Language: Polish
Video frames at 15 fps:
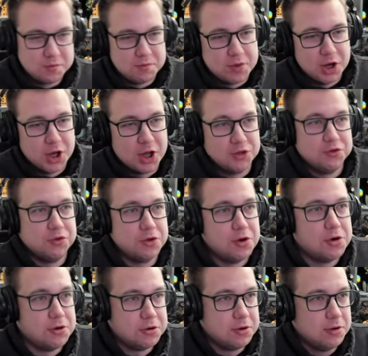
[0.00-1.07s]

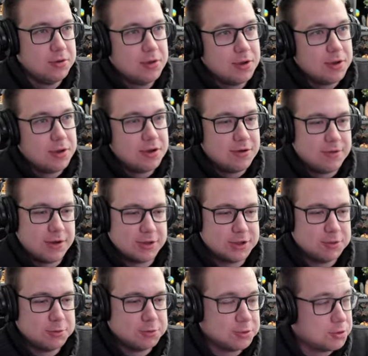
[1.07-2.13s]
Balatro.
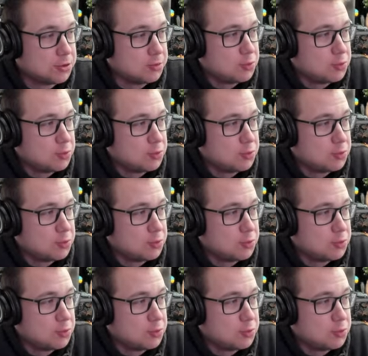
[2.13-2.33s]
Wracamy do gry.